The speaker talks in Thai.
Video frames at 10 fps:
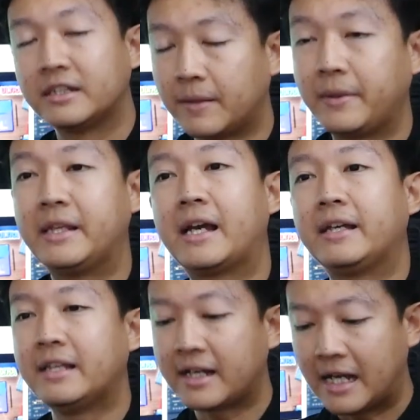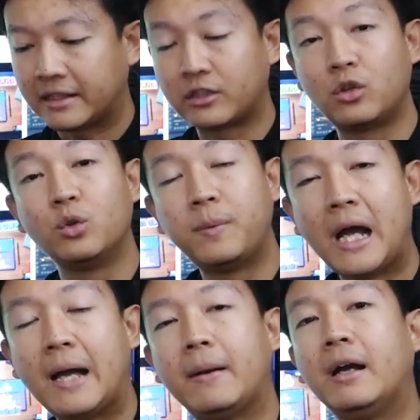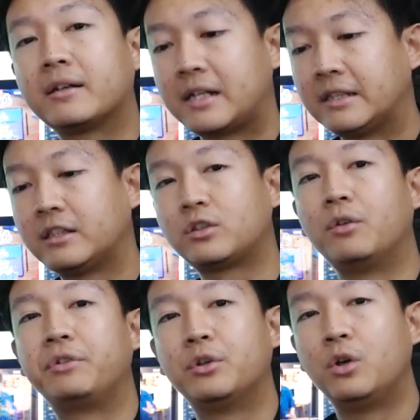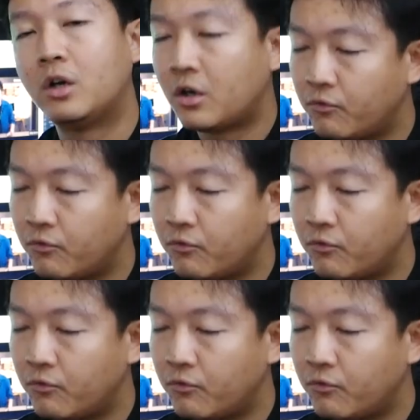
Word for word: จะเป็นยังไง ถ้าการตัดต่อรูปภาพ การตัดต่อวิดีโอ